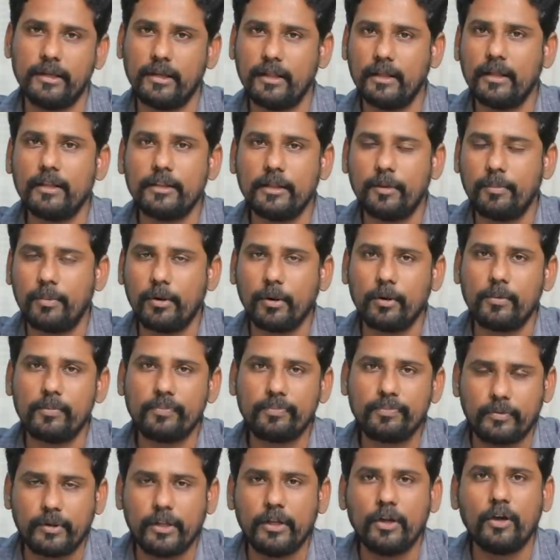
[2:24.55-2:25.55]
தான் இந்த படம்
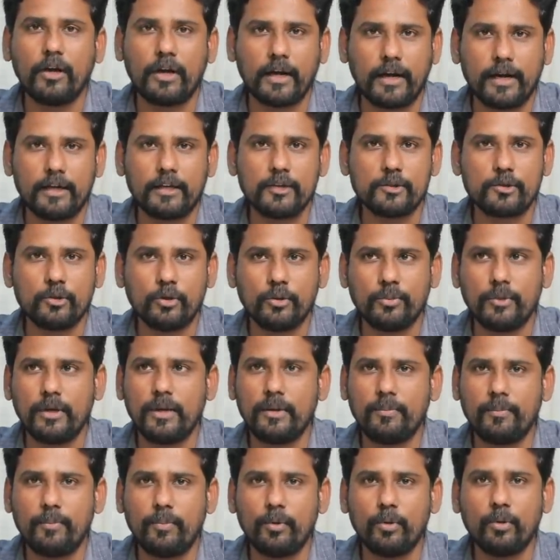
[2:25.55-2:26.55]
இன்னும் கரெக்டாக சொல்லணும்னா
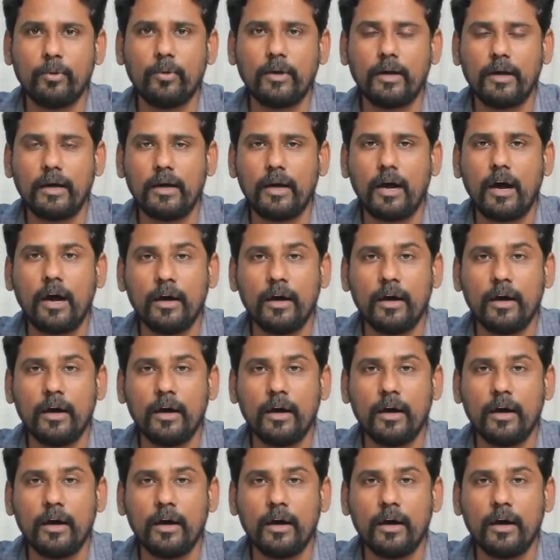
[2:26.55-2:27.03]
பொதுவாக